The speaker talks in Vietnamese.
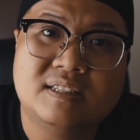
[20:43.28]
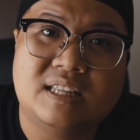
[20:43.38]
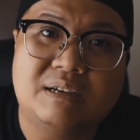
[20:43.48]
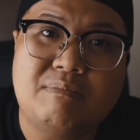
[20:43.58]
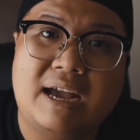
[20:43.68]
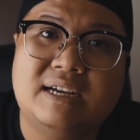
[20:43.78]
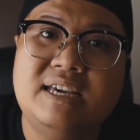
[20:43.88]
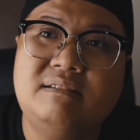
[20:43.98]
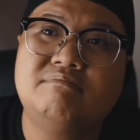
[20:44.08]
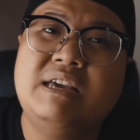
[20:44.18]
thì bạn
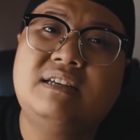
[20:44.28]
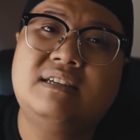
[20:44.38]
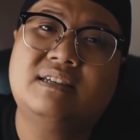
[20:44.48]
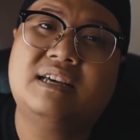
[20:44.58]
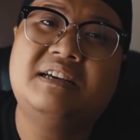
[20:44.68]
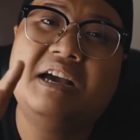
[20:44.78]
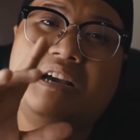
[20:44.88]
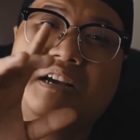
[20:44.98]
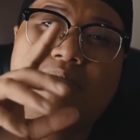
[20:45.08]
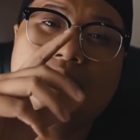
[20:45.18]
khiết biết cái, cái
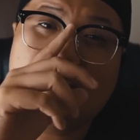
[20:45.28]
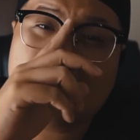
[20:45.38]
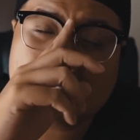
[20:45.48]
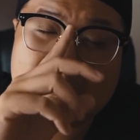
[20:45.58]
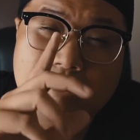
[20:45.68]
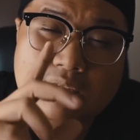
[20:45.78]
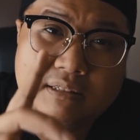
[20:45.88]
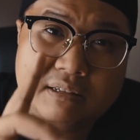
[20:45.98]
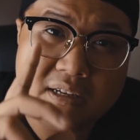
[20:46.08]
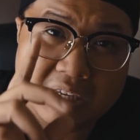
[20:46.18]
ghê gớm nhất mà tâm
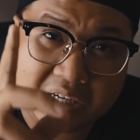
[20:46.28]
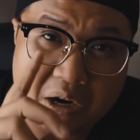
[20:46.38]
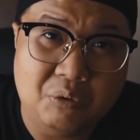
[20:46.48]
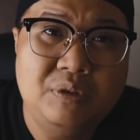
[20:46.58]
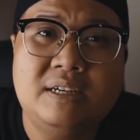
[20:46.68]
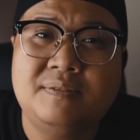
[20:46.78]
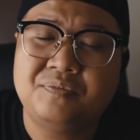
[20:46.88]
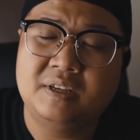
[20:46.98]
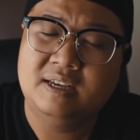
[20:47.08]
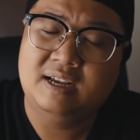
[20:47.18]
linh nó hiện hữu nhất
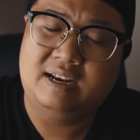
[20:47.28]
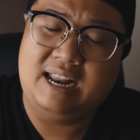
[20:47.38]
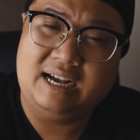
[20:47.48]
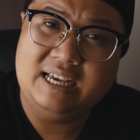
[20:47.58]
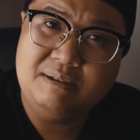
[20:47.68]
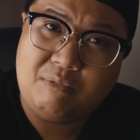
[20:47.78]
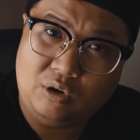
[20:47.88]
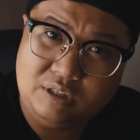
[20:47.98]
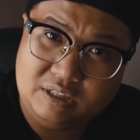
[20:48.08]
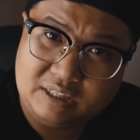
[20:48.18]
là khi
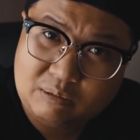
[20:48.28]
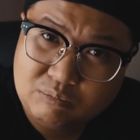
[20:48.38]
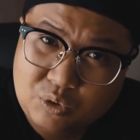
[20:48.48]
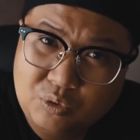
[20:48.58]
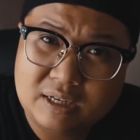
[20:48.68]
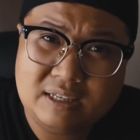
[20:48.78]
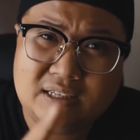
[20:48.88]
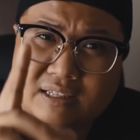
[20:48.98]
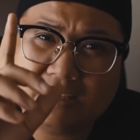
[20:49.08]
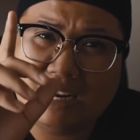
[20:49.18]
mọi người xong xuôi cái
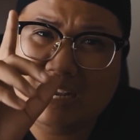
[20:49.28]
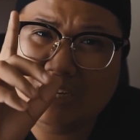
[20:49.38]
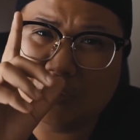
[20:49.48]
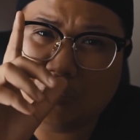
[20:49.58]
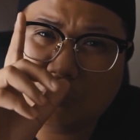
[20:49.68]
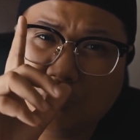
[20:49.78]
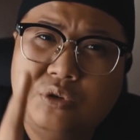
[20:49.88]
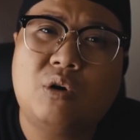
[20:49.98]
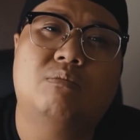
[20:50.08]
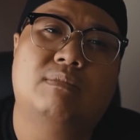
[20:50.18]
cái ly rượu cuối
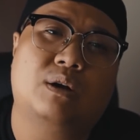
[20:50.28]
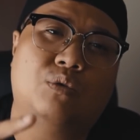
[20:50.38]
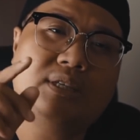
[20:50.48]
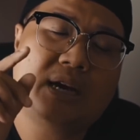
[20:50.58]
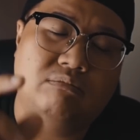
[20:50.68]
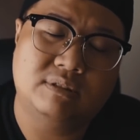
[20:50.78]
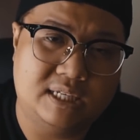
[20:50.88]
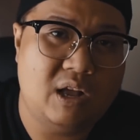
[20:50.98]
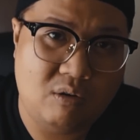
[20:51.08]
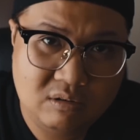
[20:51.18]
cùng là của chồng
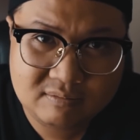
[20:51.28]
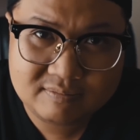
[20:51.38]
chị đổ